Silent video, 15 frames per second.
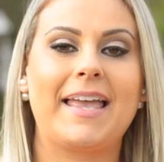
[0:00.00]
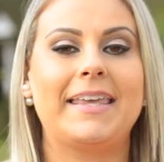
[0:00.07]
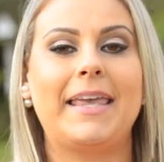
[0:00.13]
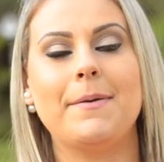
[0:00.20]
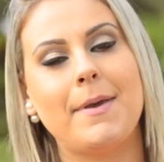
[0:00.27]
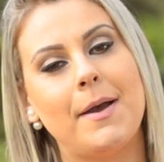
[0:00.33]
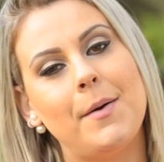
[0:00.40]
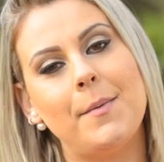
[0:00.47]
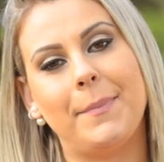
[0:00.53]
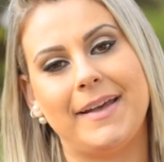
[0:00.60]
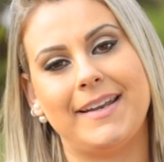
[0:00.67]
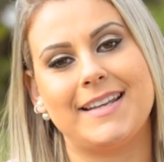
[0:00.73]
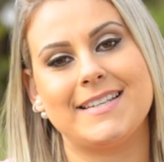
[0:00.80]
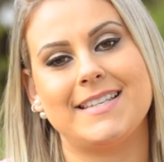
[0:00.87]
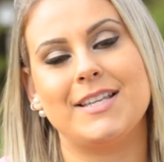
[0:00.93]
Quem me
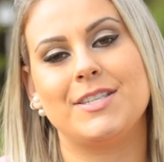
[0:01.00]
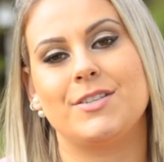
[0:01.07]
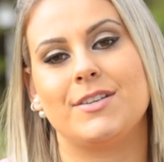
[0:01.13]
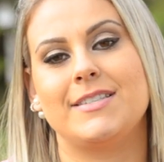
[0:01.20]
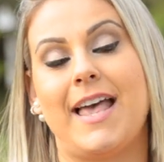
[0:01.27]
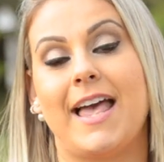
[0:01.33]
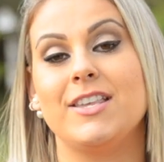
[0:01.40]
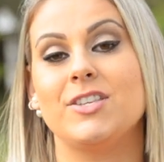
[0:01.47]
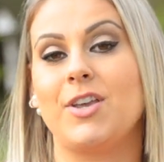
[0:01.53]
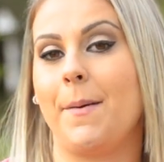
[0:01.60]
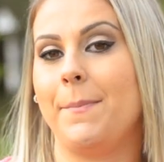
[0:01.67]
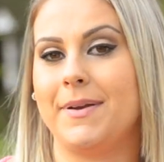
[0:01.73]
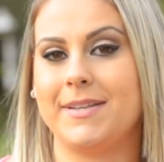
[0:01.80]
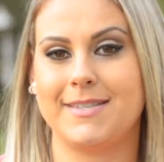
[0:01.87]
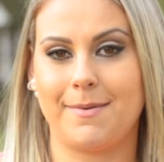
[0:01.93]
acompanha nas redes sociais
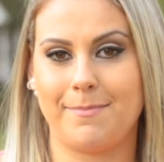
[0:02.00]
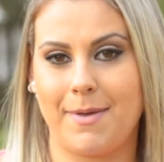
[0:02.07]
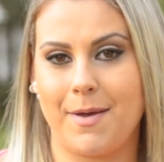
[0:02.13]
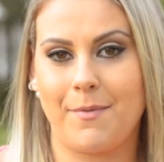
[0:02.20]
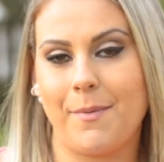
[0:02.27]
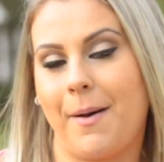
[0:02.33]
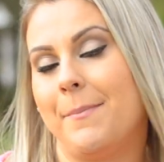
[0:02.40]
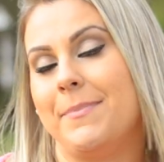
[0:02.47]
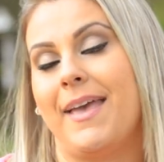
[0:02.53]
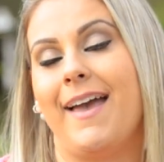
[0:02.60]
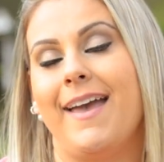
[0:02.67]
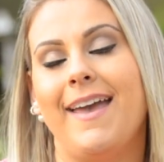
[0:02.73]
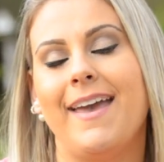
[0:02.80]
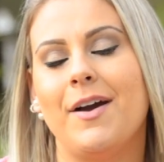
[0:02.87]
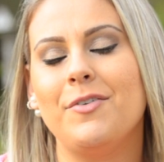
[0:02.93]
já percebeu a minha
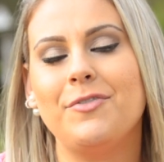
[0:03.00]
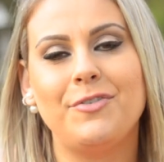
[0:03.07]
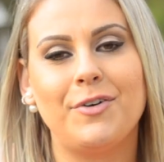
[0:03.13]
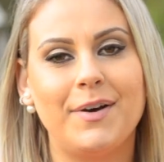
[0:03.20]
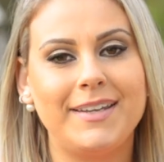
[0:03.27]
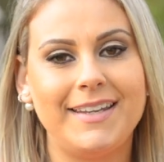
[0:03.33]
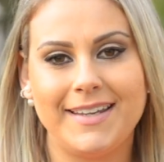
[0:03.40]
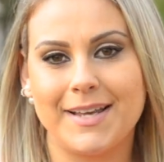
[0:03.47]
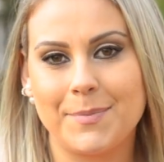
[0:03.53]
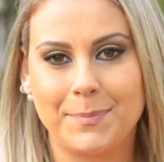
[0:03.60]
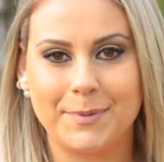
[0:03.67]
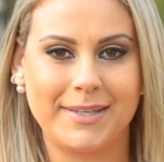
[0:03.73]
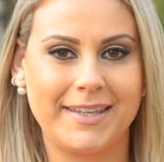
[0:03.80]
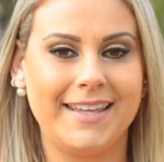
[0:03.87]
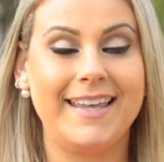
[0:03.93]
euforia
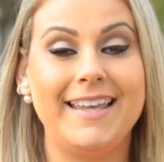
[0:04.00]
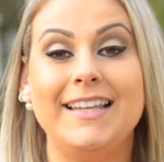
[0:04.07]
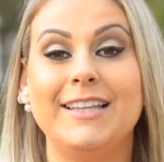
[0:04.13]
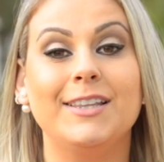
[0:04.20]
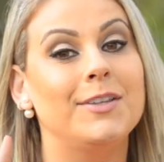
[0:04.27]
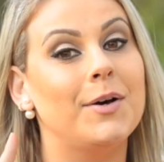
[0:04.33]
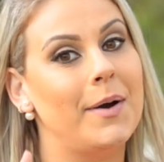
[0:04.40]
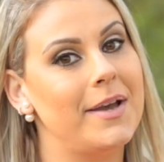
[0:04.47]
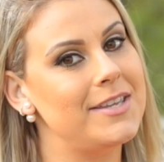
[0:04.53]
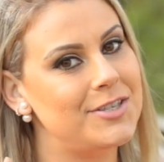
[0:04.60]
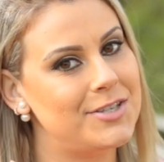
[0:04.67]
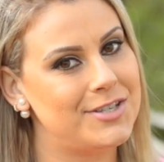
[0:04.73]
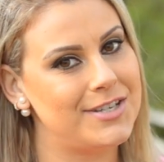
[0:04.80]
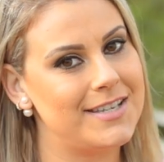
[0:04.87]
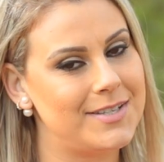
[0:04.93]
porque em
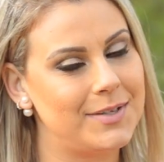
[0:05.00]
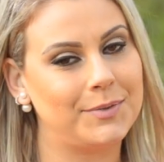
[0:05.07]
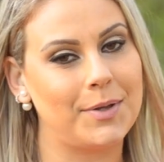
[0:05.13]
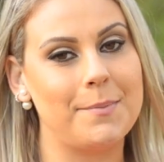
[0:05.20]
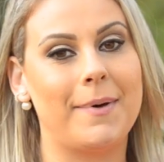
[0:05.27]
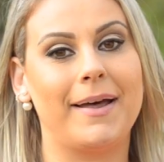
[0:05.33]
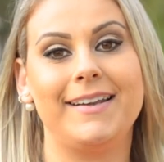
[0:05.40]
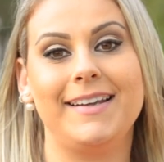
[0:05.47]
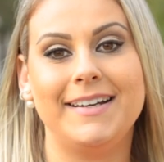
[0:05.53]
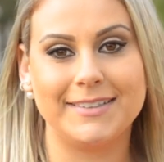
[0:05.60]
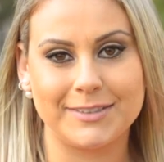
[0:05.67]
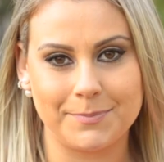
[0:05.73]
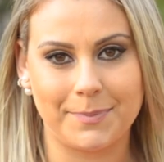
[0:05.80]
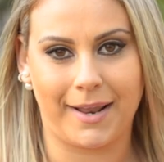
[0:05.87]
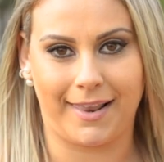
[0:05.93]
dois dias eu estou
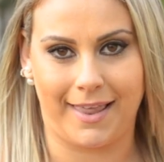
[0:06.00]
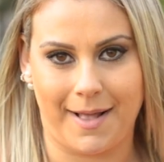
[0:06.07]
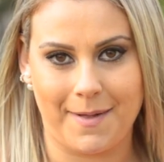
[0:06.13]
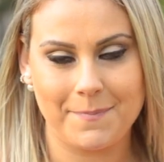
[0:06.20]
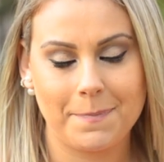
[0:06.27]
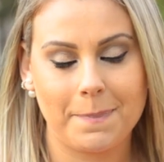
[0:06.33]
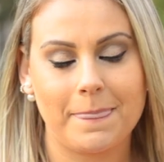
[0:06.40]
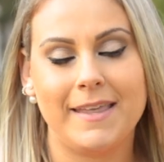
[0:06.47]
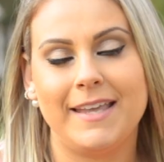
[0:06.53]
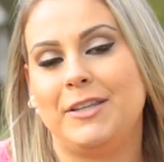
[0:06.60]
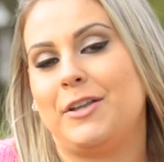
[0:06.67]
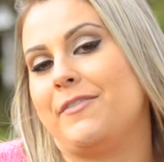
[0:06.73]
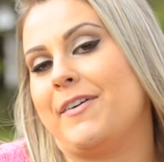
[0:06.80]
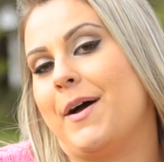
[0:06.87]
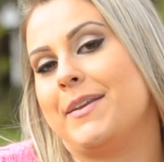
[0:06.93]
embarcando para lá e
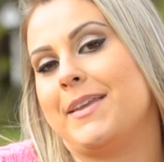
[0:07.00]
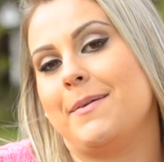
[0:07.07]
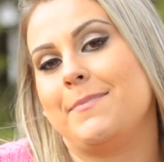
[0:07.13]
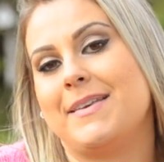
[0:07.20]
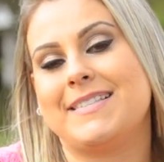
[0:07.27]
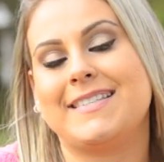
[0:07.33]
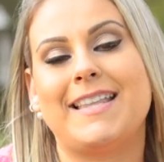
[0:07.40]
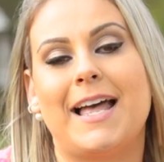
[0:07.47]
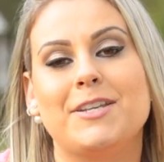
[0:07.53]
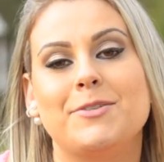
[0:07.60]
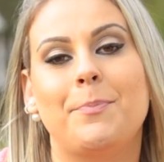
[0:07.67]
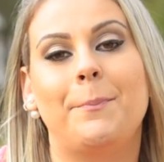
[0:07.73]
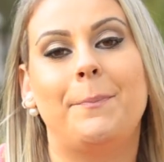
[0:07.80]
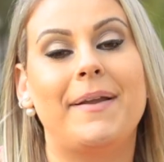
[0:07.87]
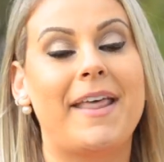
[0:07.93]
Nova York é a minha cidade
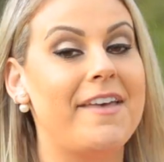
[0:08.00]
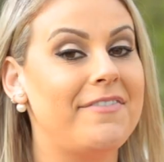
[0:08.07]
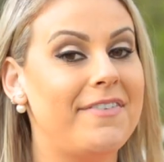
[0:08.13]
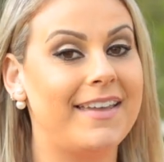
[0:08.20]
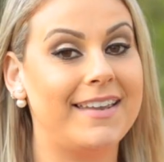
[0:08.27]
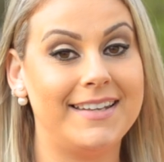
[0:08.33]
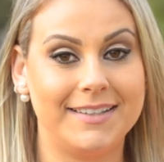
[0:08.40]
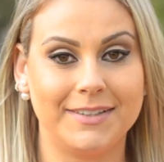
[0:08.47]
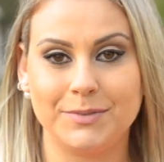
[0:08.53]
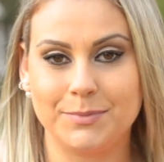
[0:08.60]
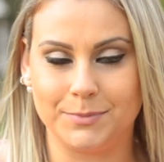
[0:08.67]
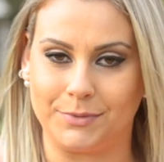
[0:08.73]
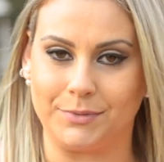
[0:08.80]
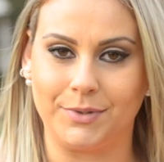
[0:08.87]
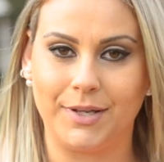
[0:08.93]
preferida no
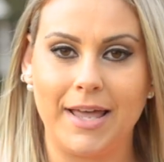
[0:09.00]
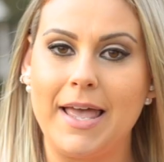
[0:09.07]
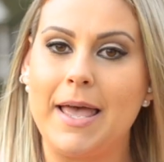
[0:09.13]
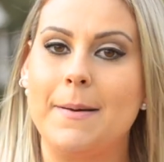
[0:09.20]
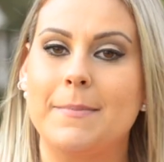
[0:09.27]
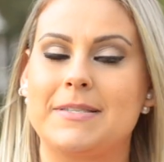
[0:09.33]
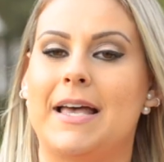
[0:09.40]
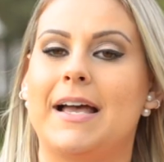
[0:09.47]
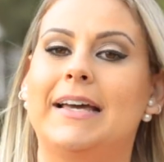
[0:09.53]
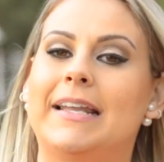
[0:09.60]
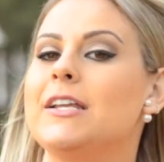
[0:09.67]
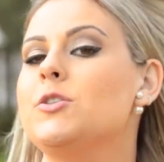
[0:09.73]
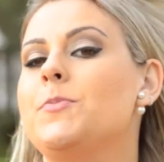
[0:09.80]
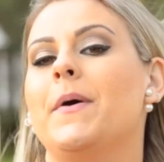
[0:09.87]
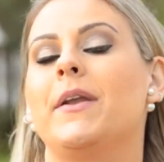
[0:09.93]
mundo. Mas a
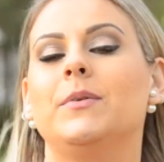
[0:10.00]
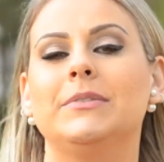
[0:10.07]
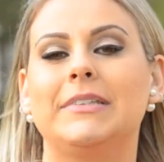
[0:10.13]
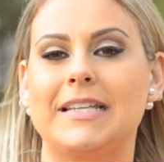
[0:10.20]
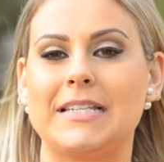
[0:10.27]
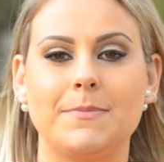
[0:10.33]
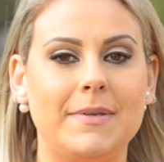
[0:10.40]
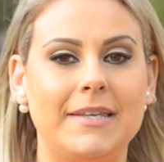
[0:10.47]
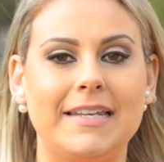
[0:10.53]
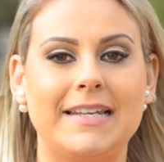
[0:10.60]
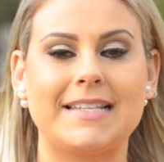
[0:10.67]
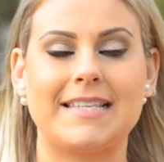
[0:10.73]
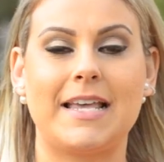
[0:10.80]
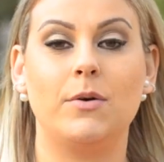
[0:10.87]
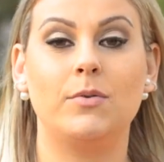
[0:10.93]
grande pergunta das
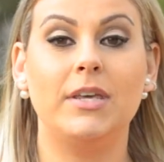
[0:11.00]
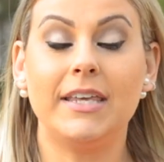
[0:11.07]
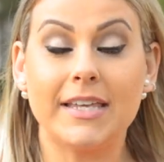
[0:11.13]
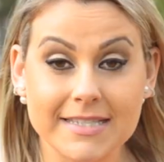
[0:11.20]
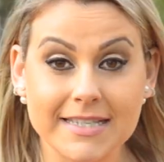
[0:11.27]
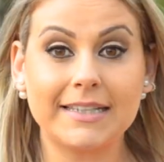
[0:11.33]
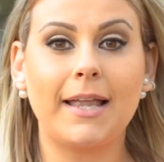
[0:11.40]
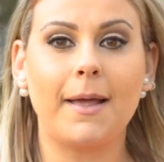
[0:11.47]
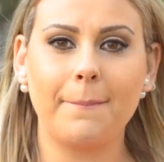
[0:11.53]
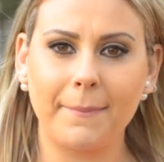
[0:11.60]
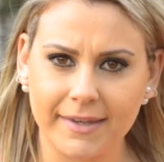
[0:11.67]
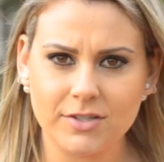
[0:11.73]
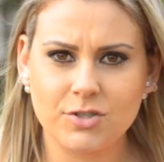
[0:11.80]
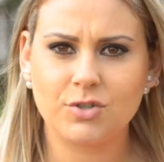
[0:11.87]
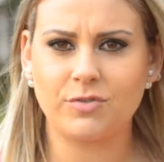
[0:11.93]
meninas é o que,
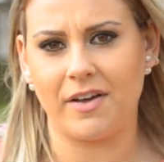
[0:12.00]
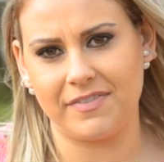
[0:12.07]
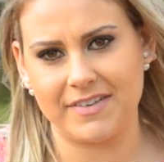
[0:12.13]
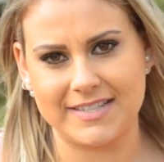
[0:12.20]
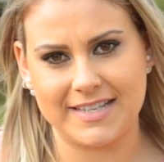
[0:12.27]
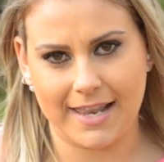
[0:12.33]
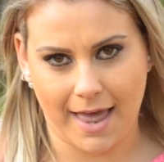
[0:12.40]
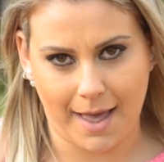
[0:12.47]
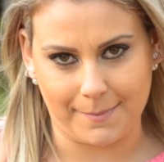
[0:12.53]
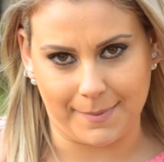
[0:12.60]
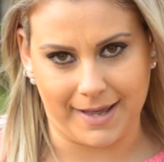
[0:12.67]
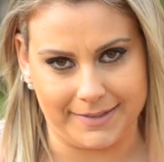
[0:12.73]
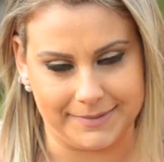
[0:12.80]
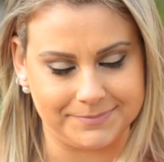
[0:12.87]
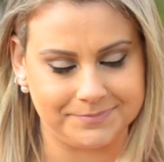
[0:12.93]
exatamente tu vai fazer lá,
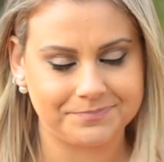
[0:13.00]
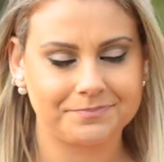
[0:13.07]
Mari?